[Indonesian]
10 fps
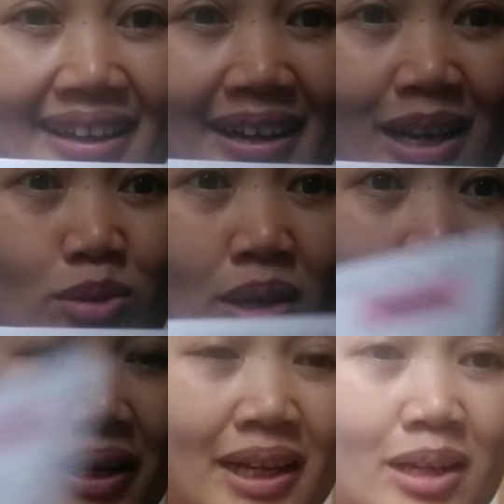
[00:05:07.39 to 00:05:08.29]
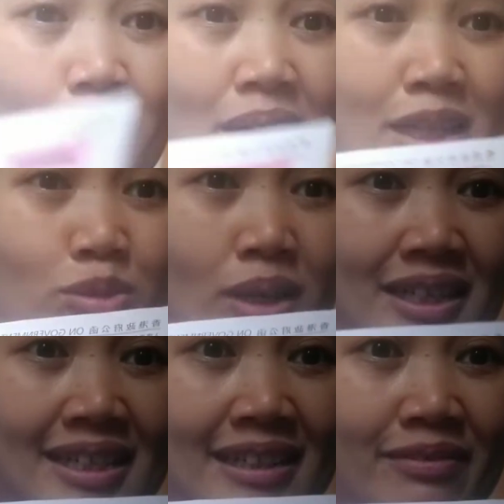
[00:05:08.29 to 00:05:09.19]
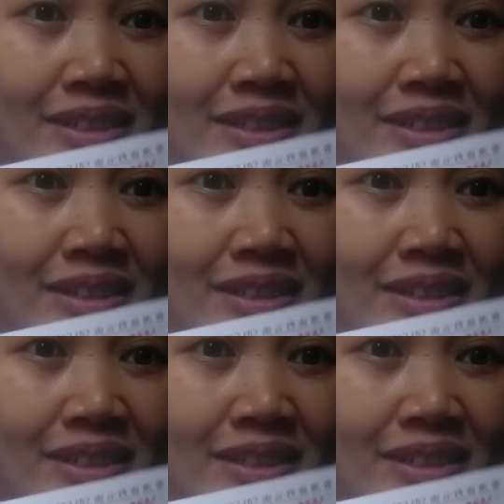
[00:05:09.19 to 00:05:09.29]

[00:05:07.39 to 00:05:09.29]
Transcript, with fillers: karena aku kemarin kan mengajukan Neston